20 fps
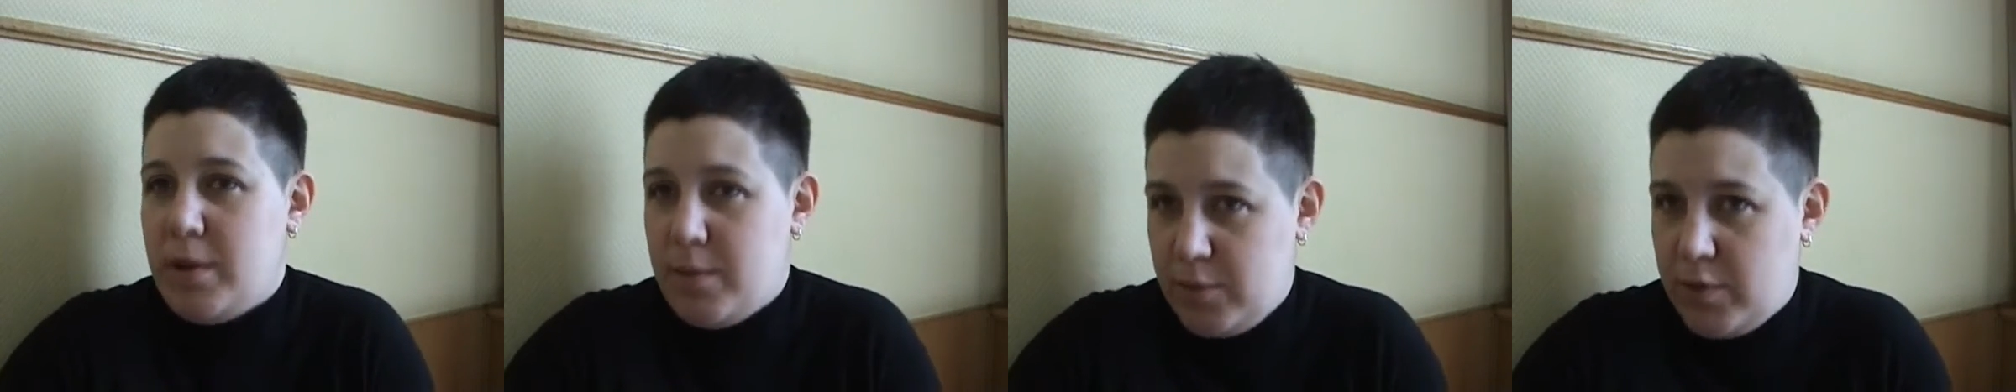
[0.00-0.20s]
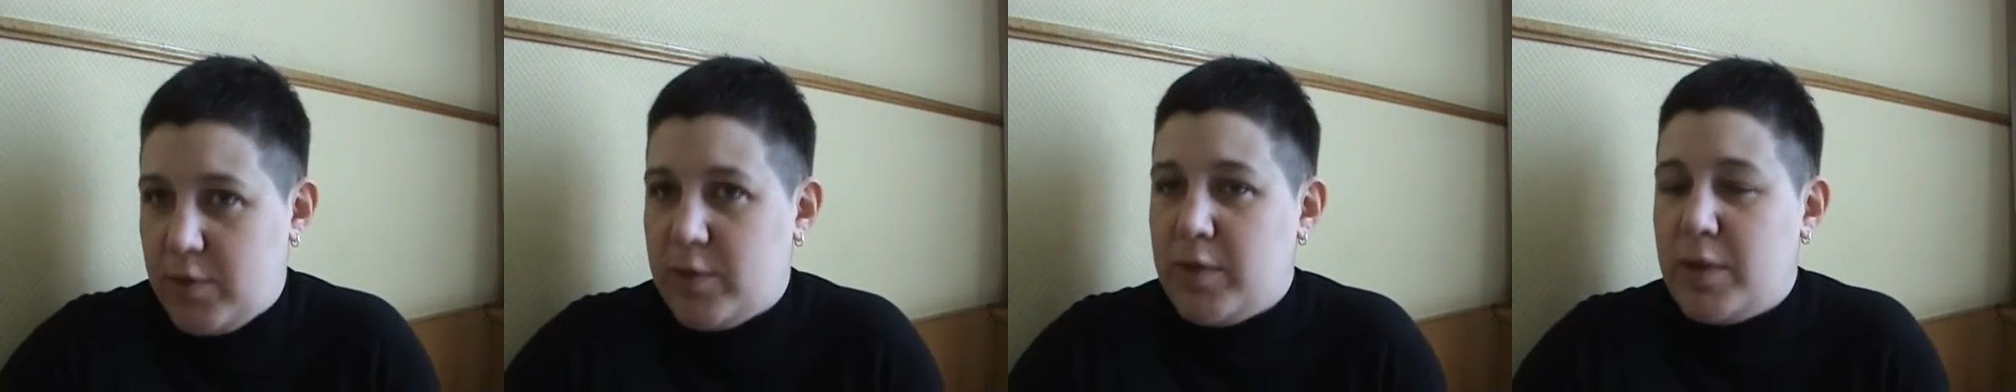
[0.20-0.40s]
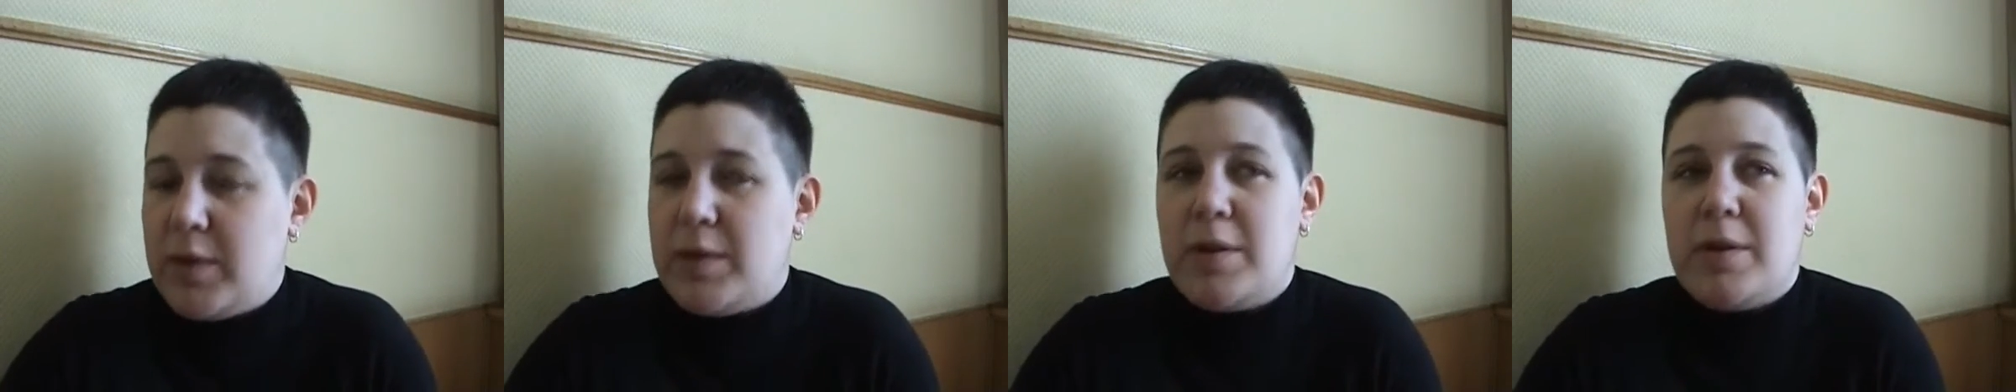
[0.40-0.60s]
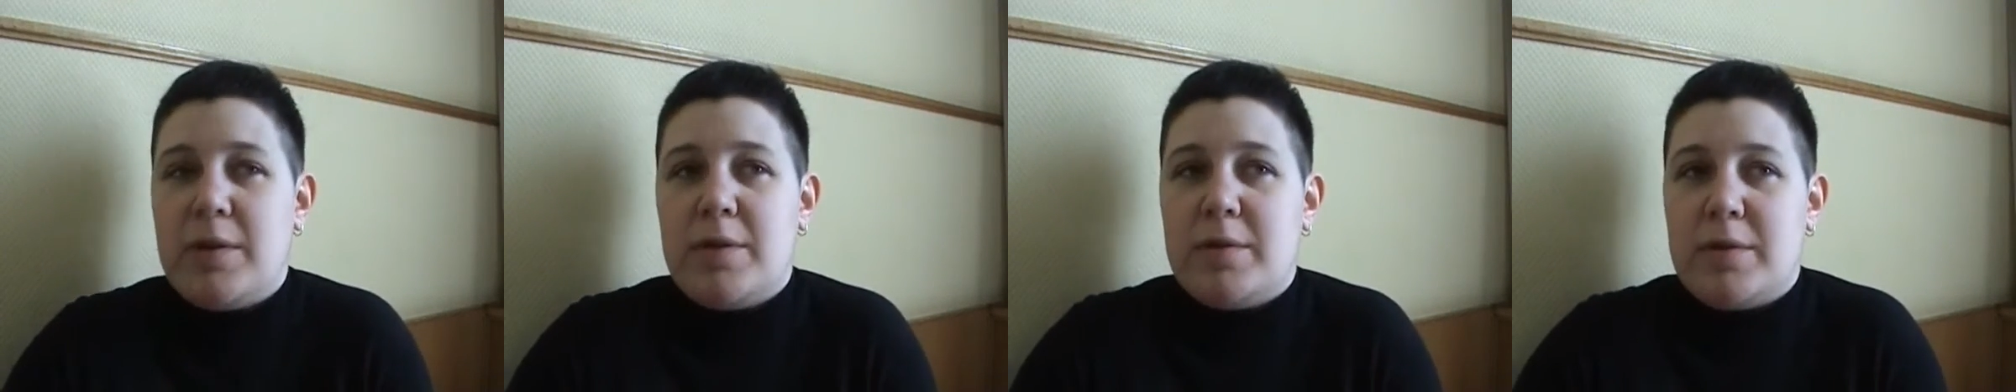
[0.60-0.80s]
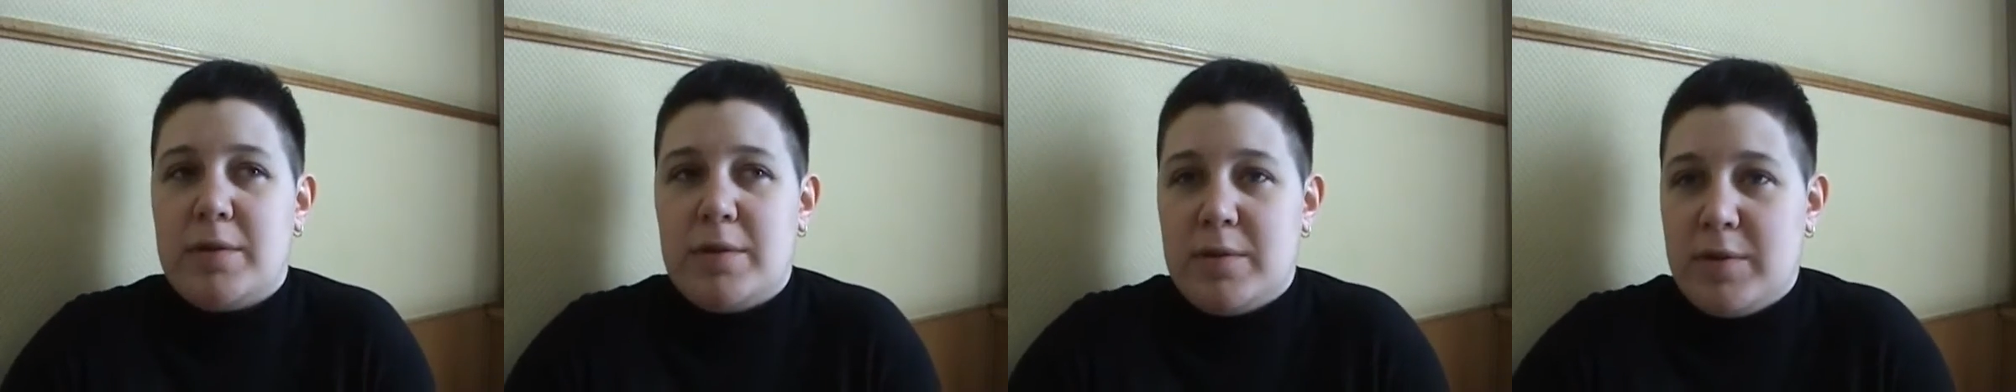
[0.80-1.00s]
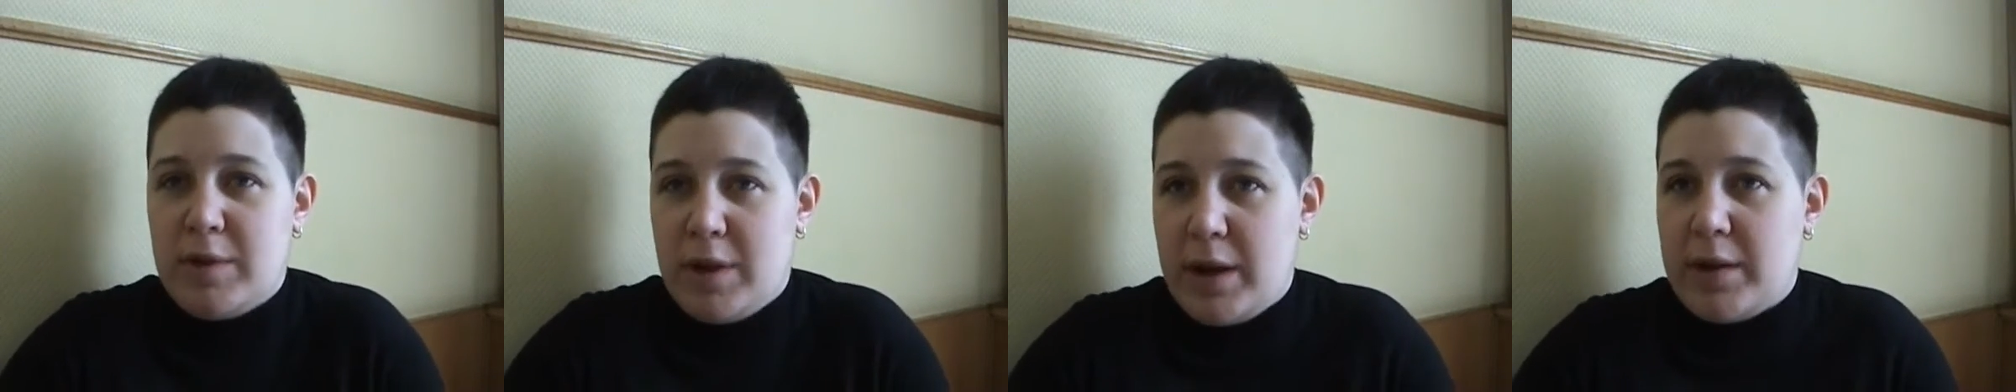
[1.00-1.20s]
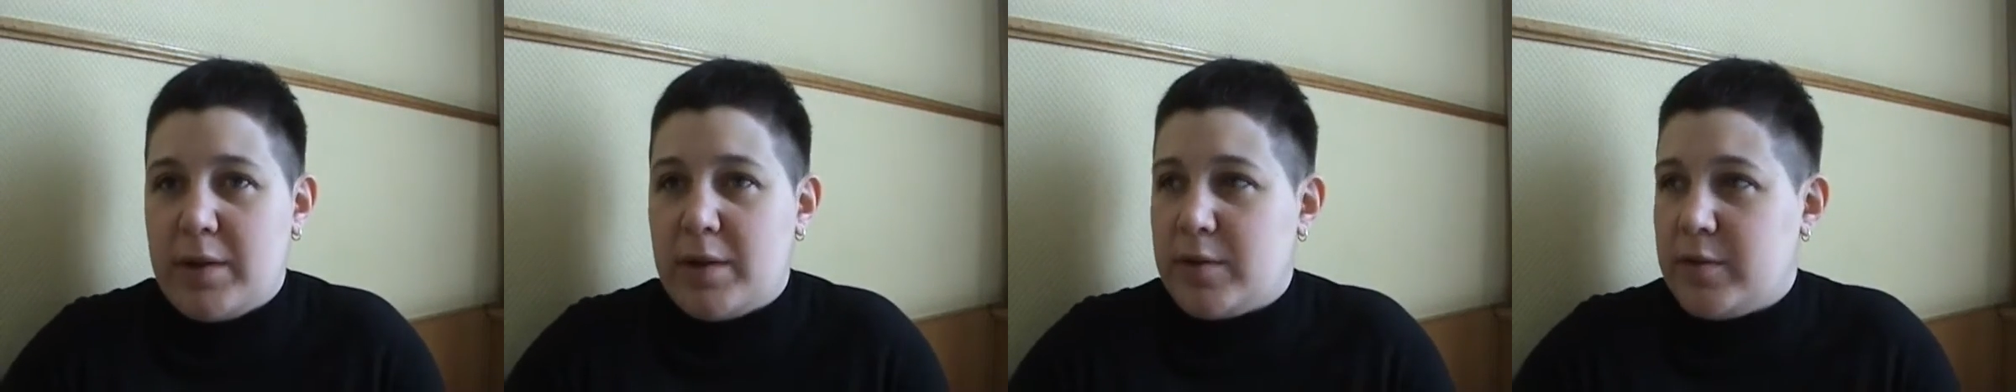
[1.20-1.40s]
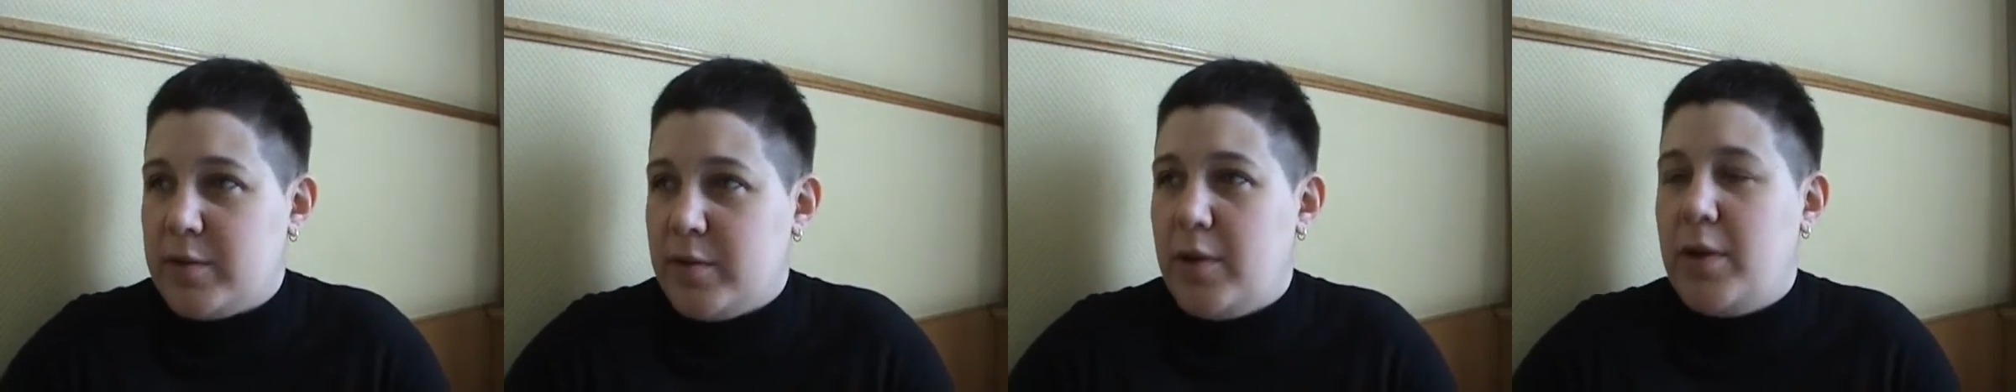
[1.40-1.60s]
там действительно
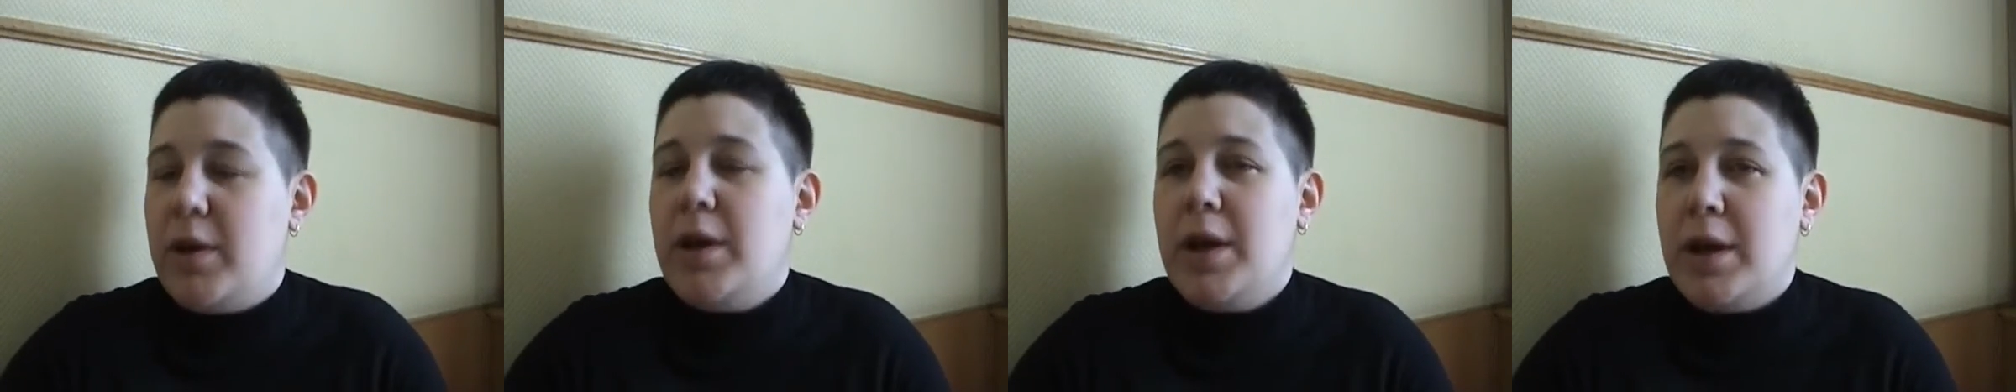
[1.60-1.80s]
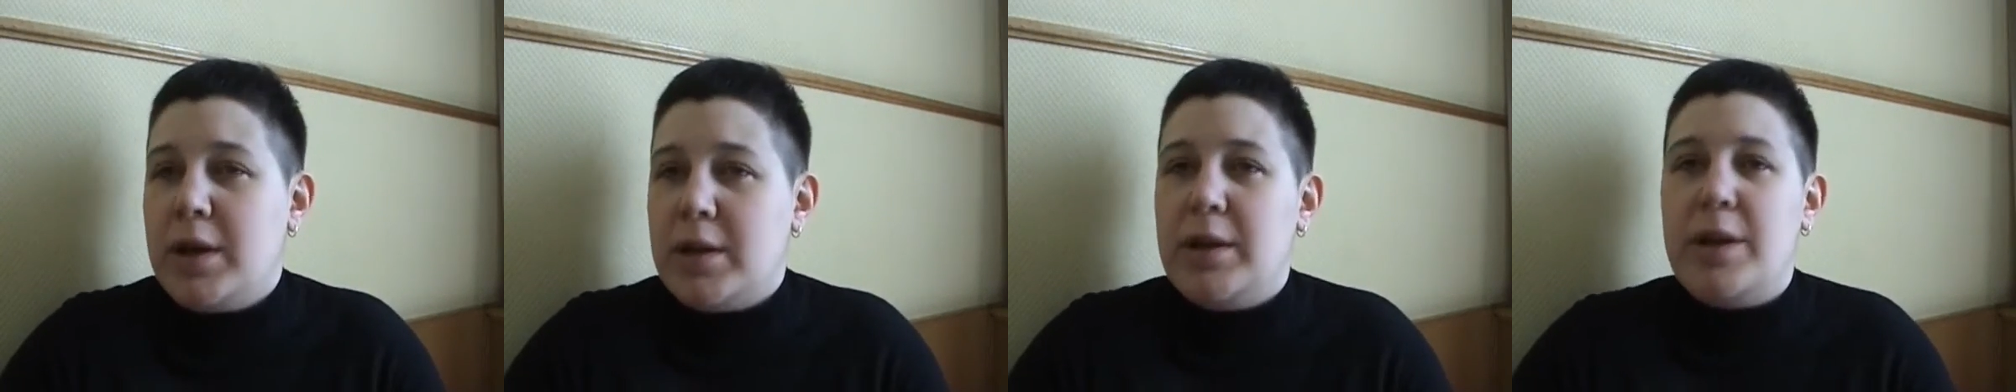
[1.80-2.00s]
тратят свое